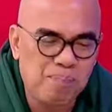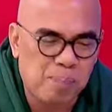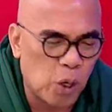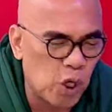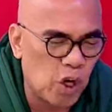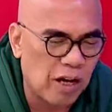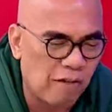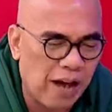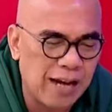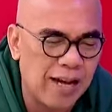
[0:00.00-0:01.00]
Polo
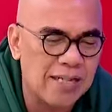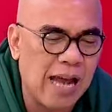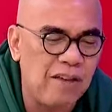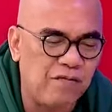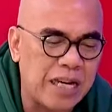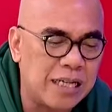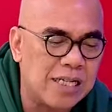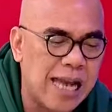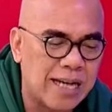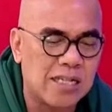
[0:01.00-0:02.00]
Ravales. I feel
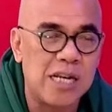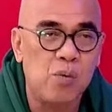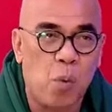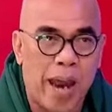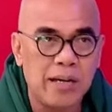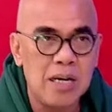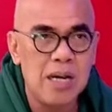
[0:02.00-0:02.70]
sexy when?